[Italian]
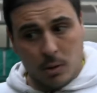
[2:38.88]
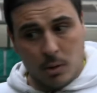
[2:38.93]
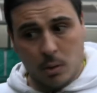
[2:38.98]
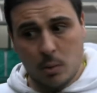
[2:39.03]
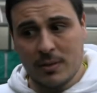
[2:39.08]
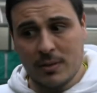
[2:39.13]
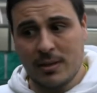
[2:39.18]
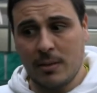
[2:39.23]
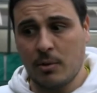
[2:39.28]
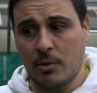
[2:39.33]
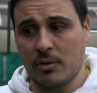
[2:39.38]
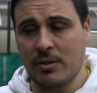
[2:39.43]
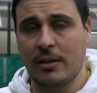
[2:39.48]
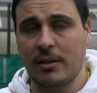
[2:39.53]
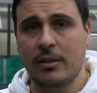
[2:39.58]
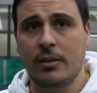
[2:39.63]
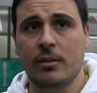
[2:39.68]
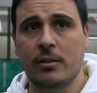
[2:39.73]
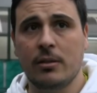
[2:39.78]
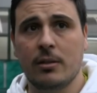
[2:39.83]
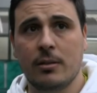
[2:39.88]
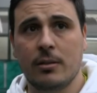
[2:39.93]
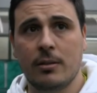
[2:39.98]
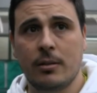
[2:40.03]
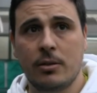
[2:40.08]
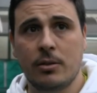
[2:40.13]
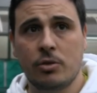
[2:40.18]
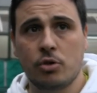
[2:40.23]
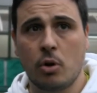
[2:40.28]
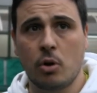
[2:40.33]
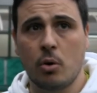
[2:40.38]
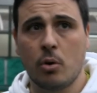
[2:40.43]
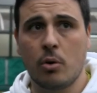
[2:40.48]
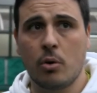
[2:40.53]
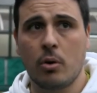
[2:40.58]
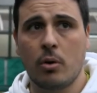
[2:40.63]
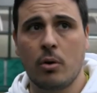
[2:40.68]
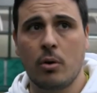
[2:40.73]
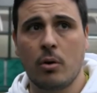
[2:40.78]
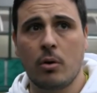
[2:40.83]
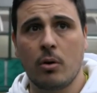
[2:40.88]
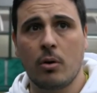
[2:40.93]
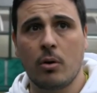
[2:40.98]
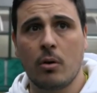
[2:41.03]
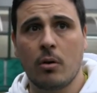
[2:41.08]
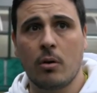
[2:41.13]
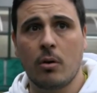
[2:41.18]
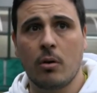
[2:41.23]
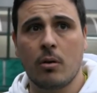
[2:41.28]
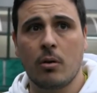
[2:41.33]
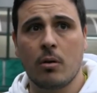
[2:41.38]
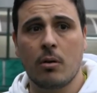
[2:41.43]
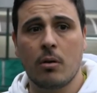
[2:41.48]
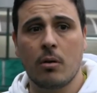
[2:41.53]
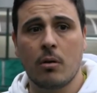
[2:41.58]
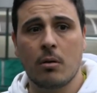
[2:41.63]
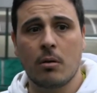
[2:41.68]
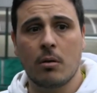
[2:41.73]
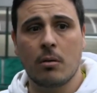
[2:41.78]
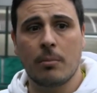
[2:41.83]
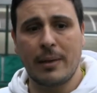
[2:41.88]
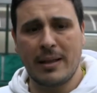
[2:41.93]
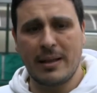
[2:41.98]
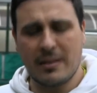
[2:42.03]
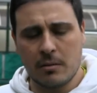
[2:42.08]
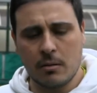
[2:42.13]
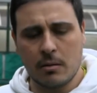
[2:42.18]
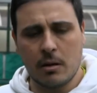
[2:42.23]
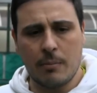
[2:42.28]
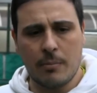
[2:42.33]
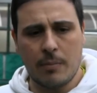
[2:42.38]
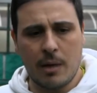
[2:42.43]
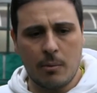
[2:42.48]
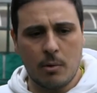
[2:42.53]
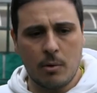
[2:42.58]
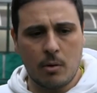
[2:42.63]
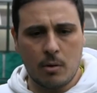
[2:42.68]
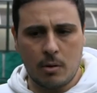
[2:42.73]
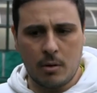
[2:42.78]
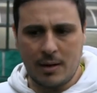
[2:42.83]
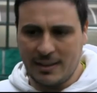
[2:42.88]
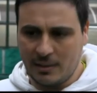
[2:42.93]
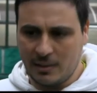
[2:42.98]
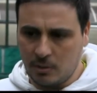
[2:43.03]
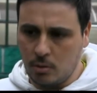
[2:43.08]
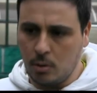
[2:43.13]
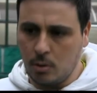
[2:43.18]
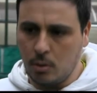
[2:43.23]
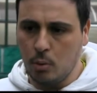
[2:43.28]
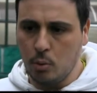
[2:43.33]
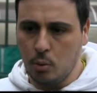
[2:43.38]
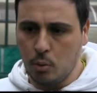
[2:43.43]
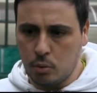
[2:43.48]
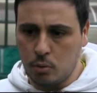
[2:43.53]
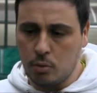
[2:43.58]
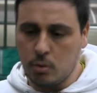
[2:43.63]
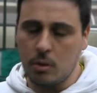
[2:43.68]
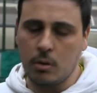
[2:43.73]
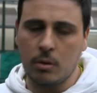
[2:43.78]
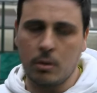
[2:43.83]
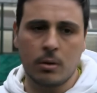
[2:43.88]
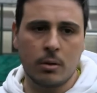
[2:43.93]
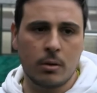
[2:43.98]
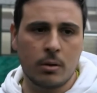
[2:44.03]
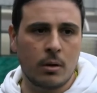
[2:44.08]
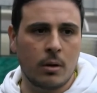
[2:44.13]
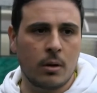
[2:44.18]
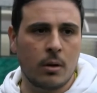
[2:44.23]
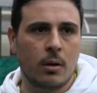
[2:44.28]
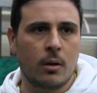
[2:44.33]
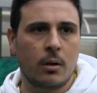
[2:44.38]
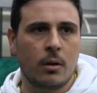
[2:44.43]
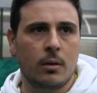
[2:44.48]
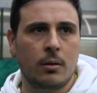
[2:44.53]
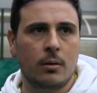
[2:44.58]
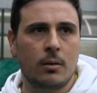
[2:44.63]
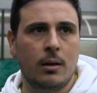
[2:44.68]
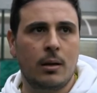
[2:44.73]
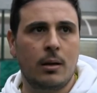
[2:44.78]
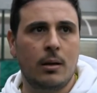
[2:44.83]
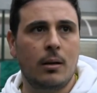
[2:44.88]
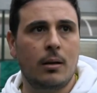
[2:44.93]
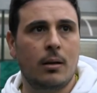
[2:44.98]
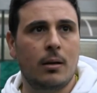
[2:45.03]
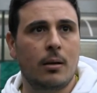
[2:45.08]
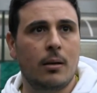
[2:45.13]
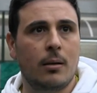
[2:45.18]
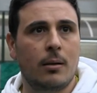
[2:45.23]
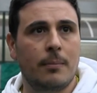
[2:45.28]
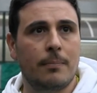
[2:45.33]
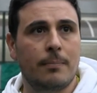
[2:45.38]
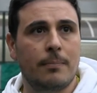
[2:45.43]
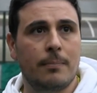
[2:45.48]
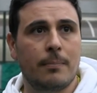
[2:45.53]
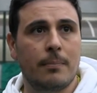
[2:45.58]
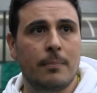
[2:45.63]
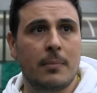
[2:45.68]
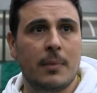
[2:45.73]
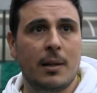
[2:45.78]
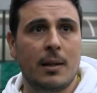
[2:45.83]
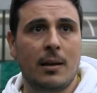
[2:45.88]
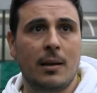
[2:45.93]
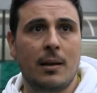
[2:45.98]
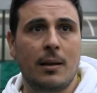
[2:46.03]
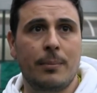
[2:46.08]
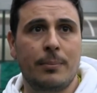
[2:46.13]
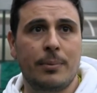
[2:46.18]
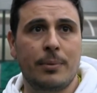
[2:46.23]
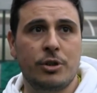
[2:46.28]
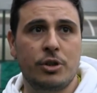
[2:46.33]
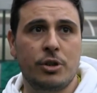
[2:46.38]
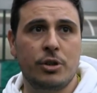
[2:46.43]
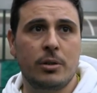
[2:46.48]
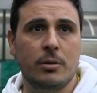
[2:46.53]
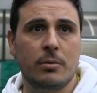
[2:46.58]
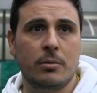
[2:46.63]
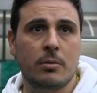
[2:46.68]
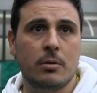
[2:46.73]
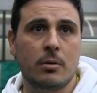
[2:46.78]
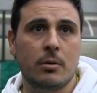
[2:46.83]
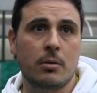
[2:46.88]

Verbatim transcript: al 2-2 siamo stati in, in, gioco, penso che abbiamo retto l'urto del, mm, dell'LPG